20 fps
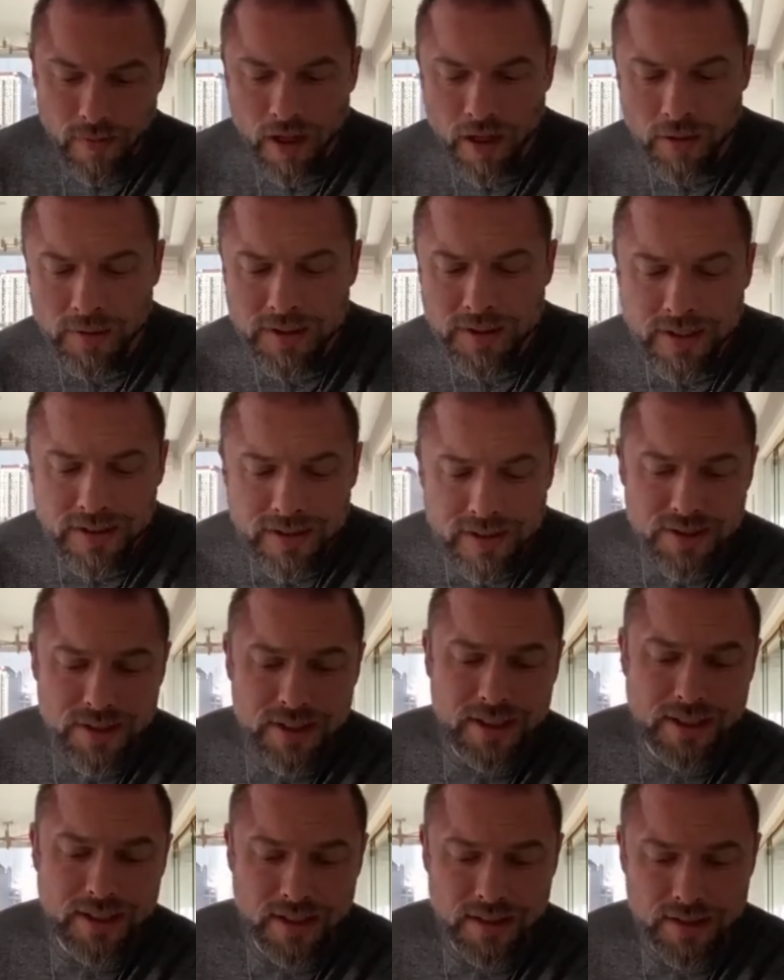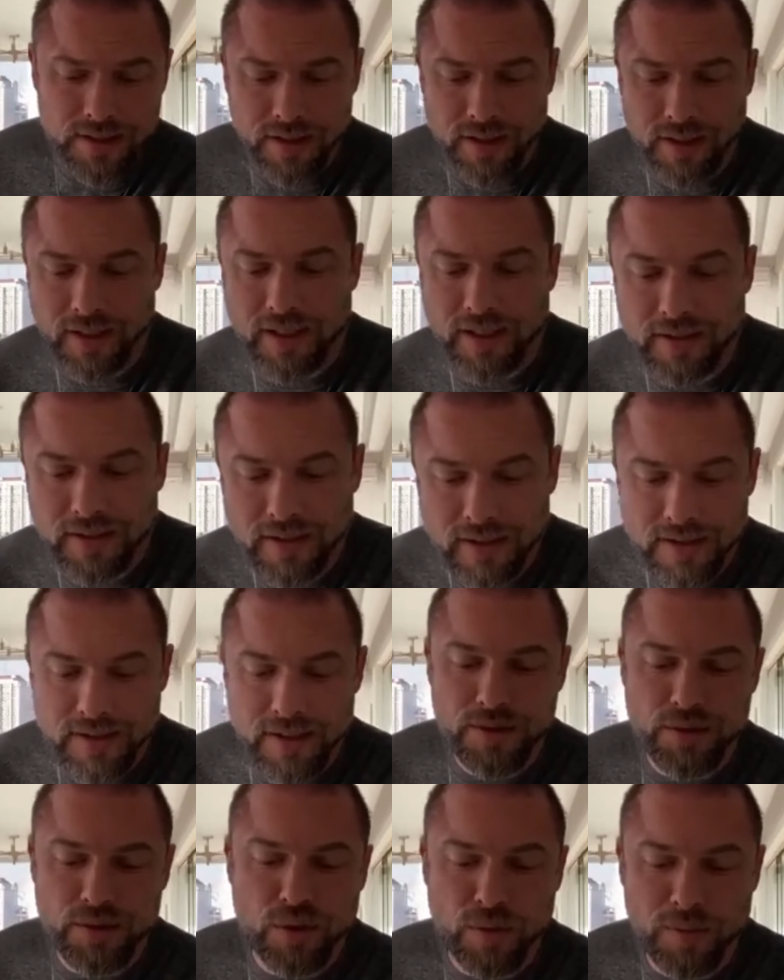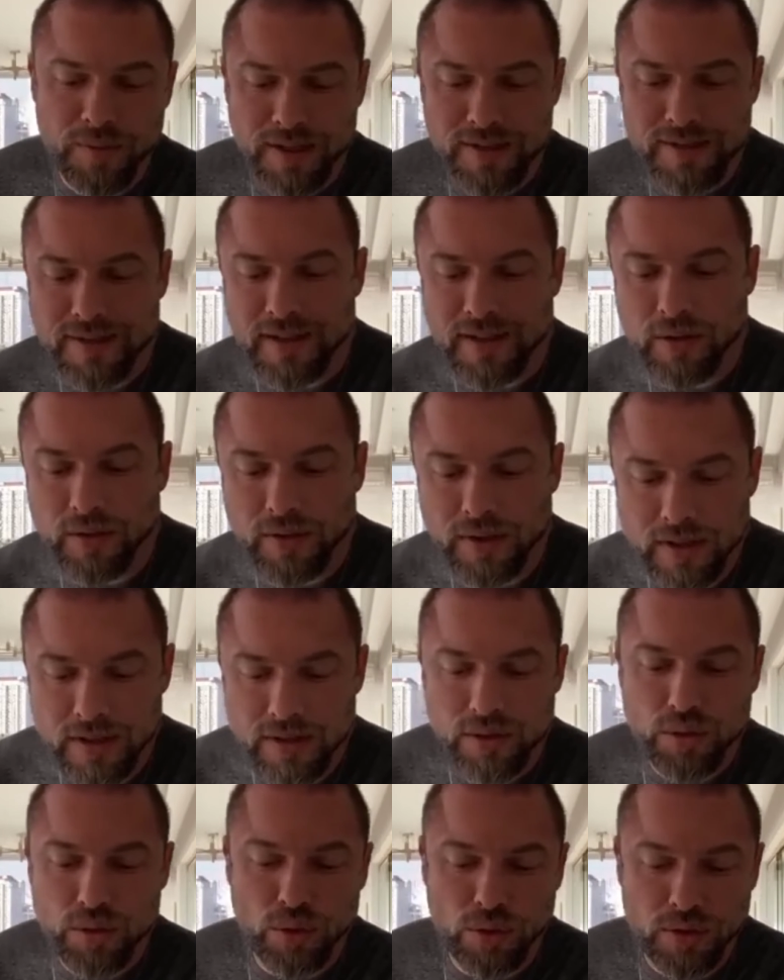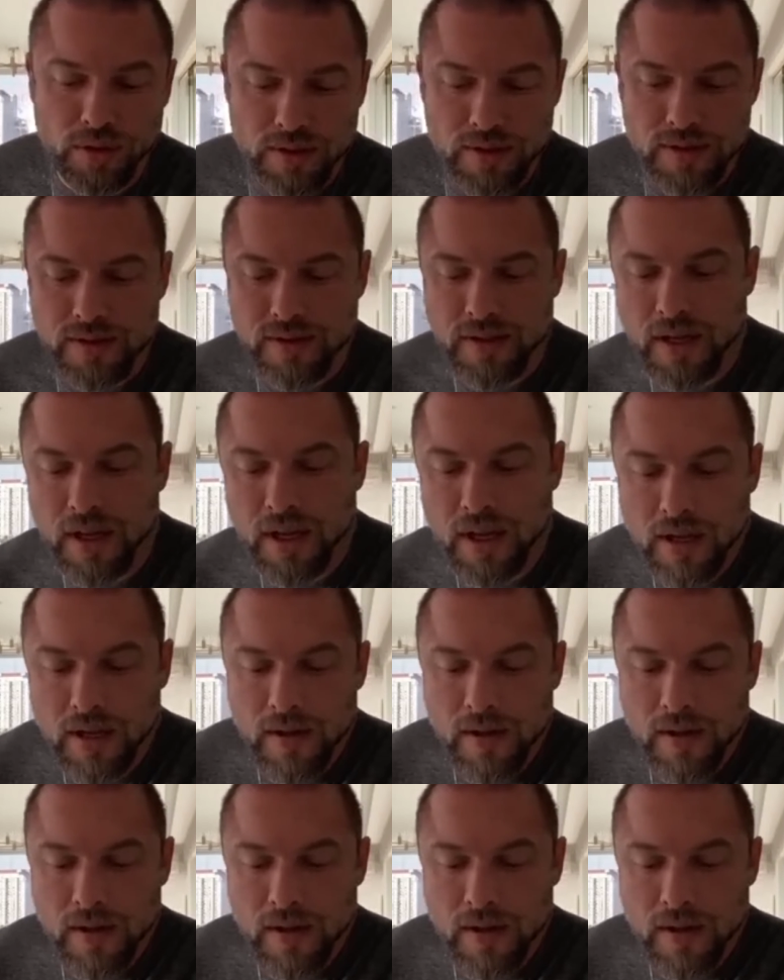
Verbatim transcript: É uma dieta de cutting. É inteligente comer as calorias todas